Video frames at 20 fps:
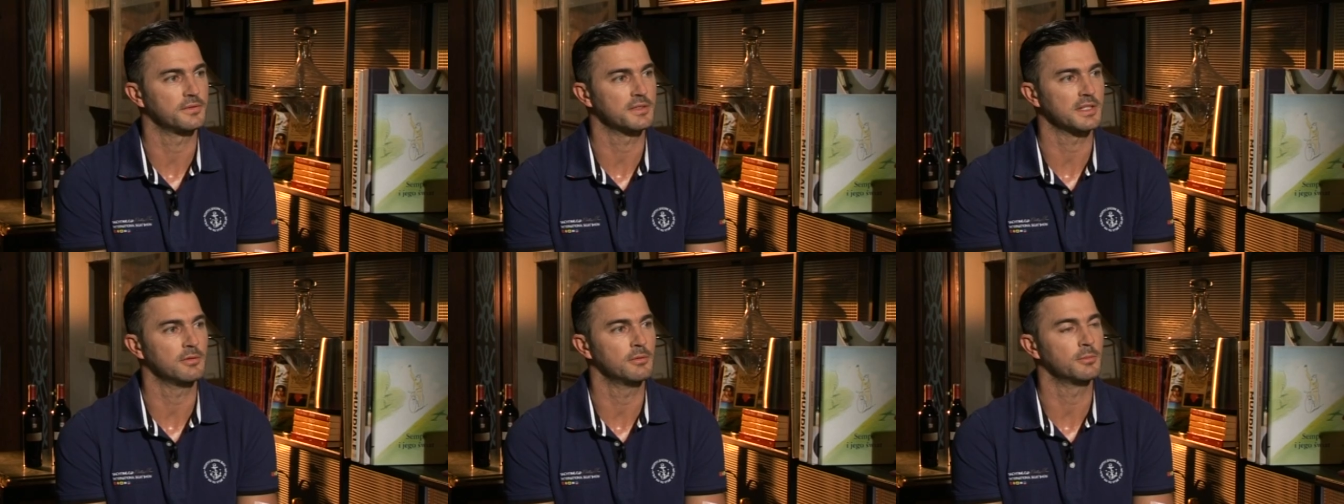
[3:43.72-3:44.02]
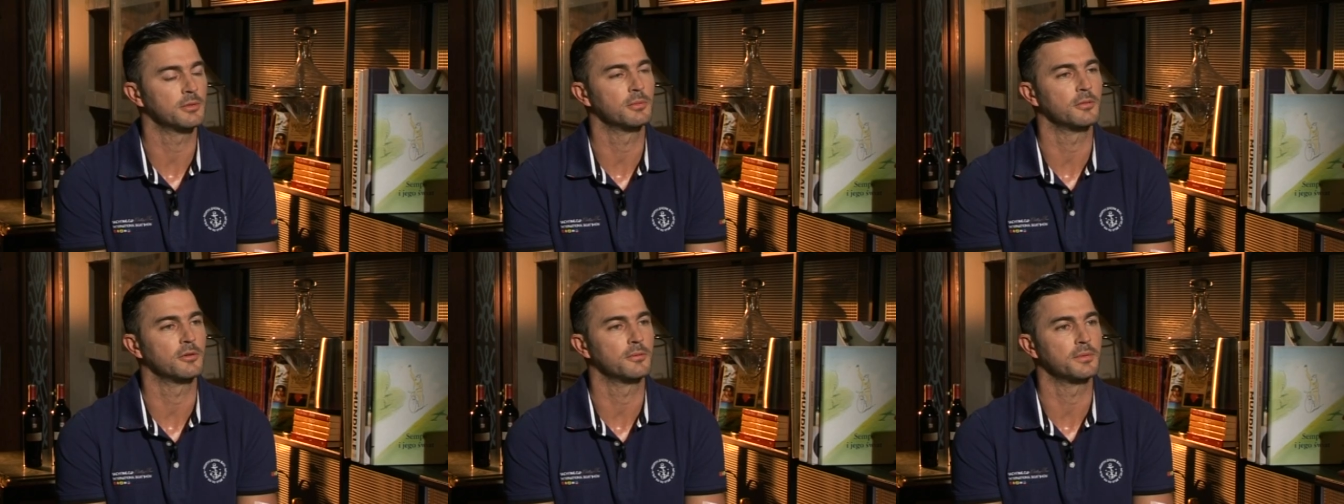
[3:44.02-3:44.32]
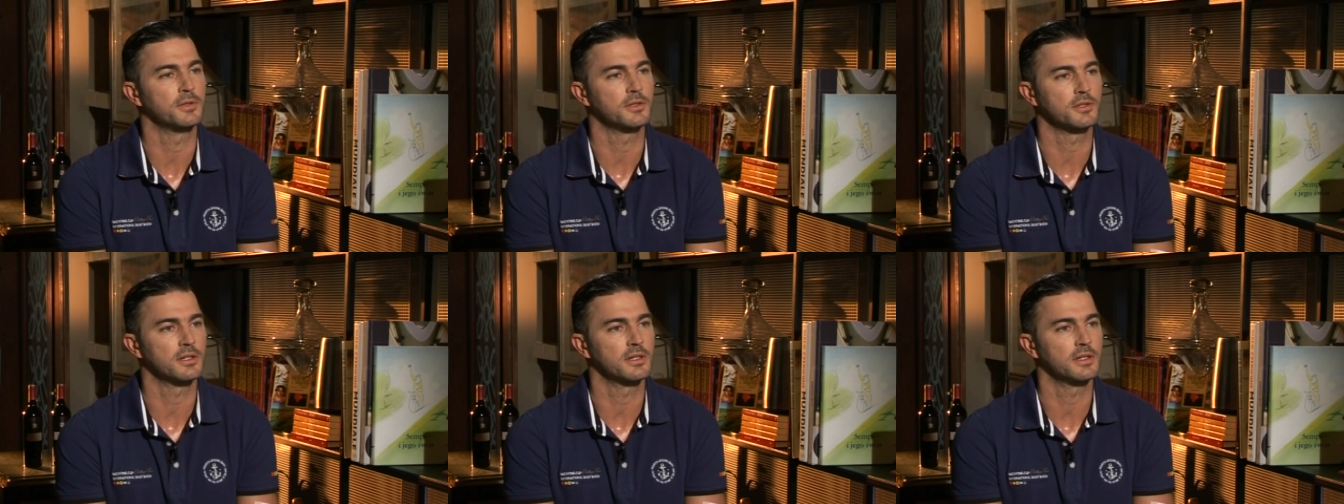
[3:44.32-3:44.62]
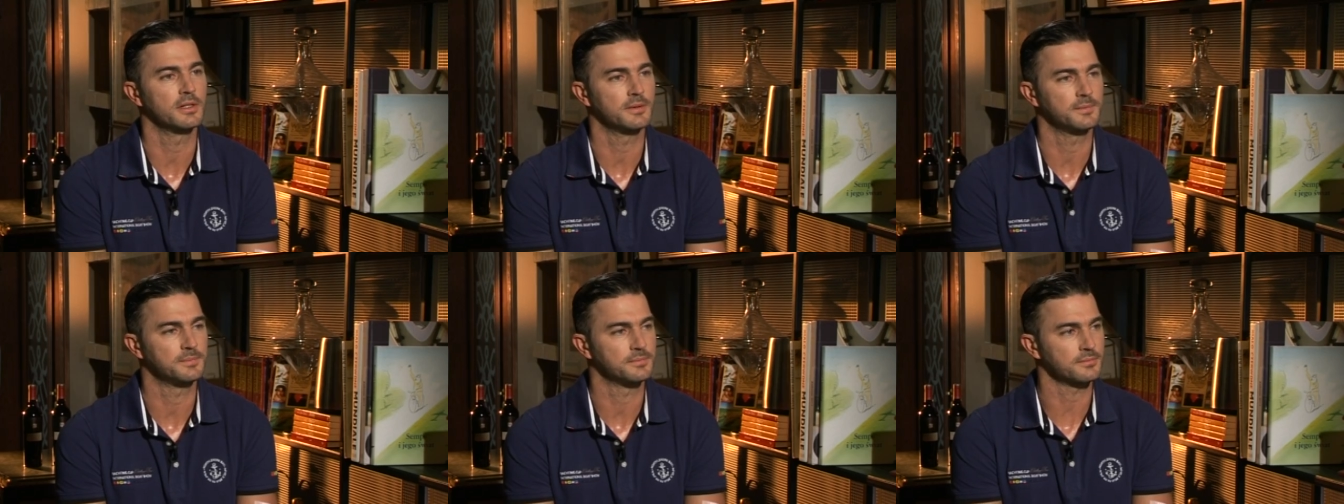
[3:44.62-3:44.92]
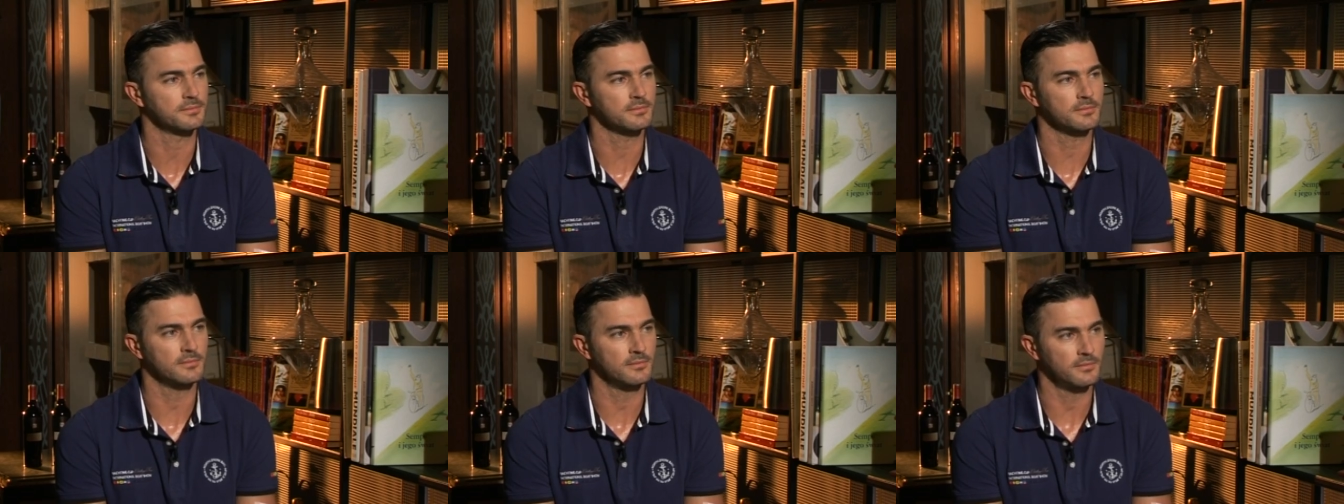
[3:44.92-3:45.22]
w całym tym opisie,
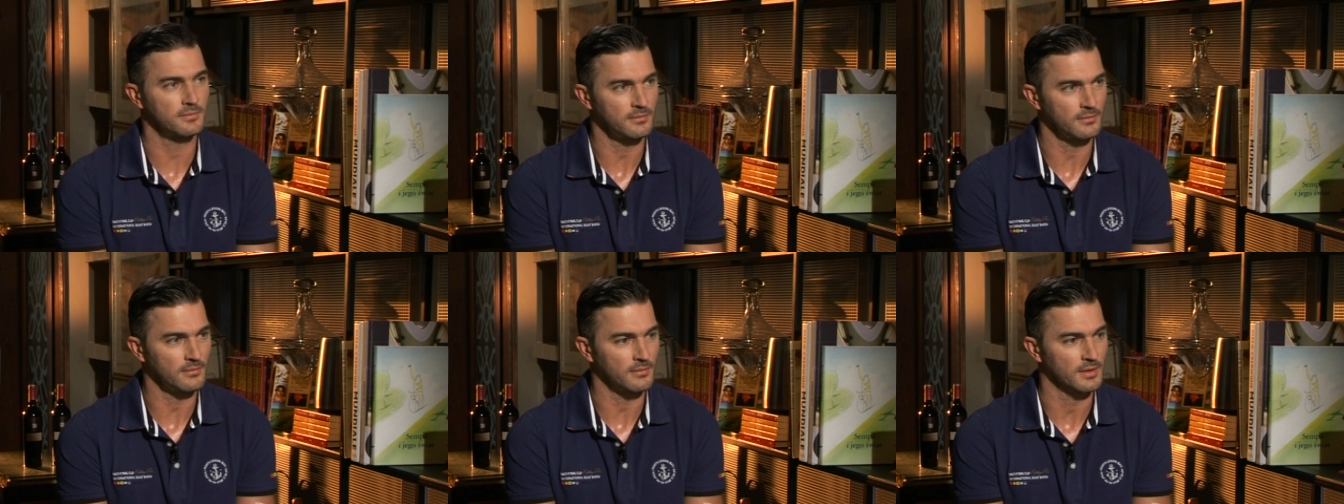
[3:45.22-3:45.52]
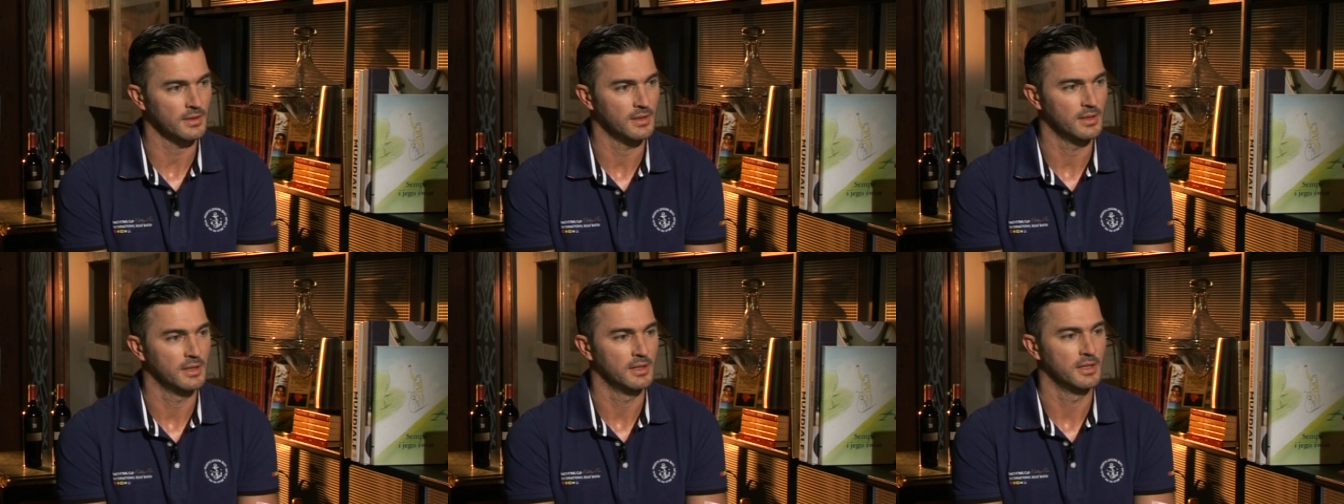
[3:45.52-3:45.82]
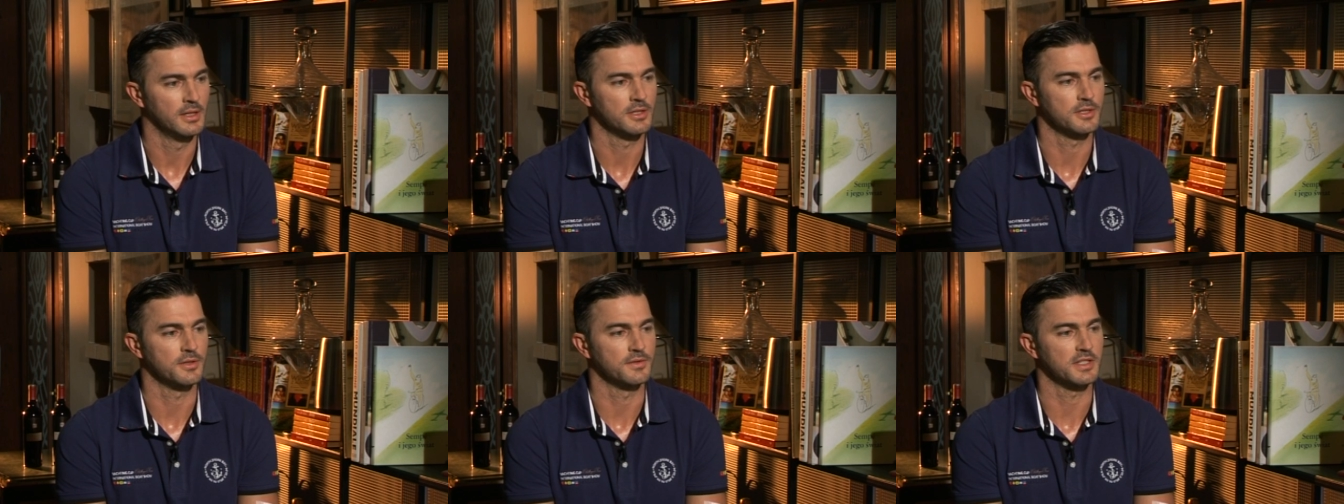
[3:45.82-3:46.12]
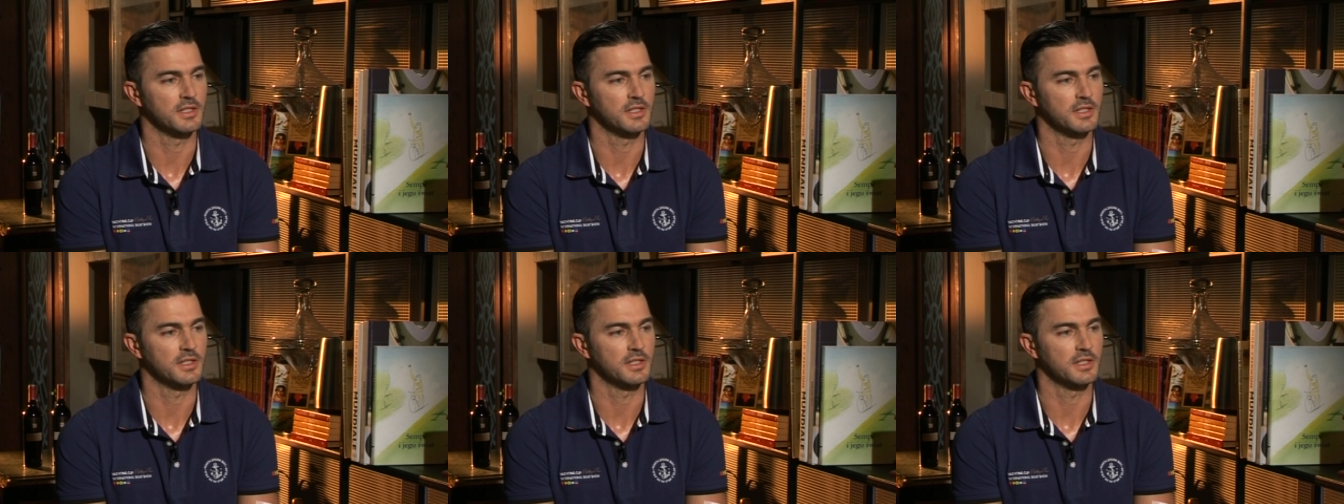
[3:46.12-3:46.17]
czy